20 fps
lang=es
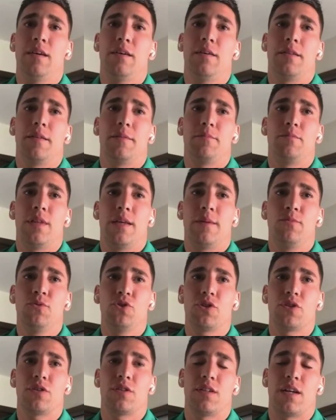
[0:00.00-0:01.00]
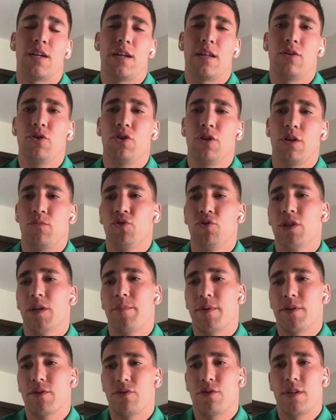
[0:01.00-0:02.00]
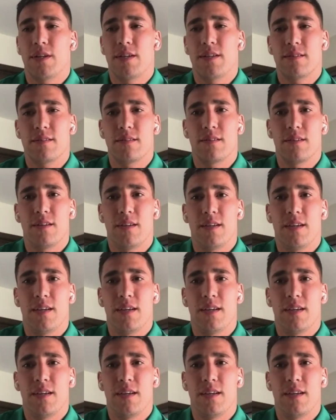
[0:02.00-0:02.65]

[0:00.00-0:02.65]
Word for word: sí, de, muchos entrenadores, muchas personas,